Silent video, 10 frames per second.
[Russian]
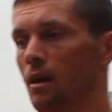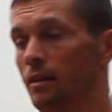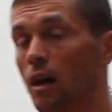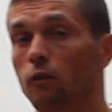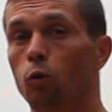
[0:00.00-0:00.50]

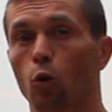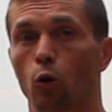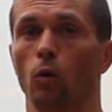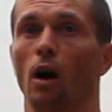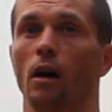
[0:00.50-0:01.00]
на двух
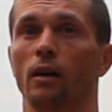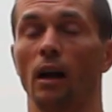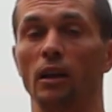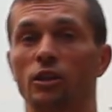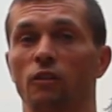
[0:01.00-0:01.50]
руках
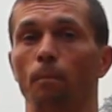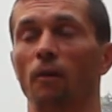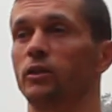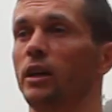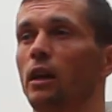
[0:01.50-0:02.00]
количество
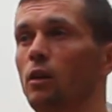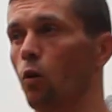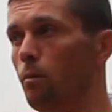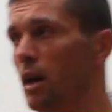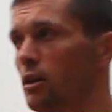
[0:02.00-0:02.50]
повторений
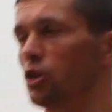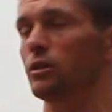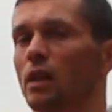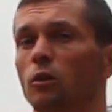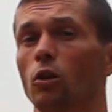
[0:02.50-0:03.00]

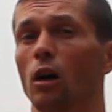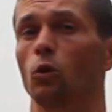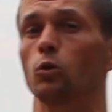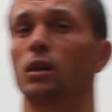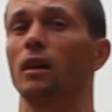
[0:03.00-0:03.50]
уменьшится, но
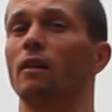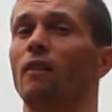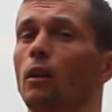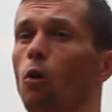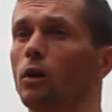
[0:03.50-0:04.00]
нагрузка на
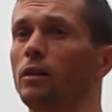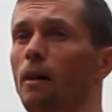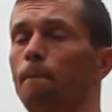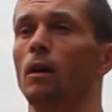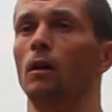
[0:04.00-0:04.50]
волокна
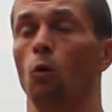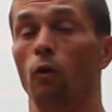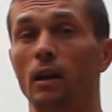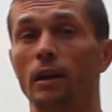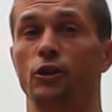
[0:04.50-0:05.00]

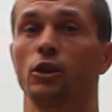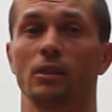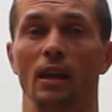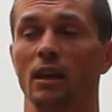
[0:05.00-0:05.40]
увеличится. И